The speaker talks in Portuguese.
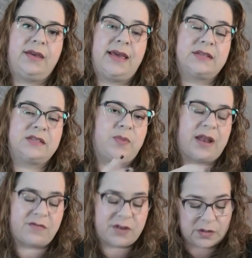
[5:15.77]
e é essa
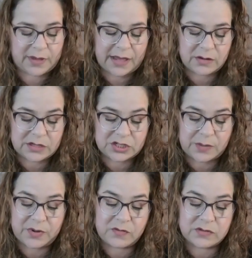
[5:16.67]
palavra que eu quero
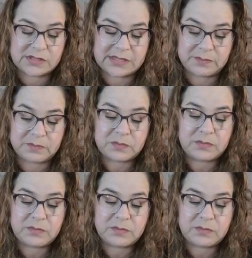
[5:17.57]
deixar para você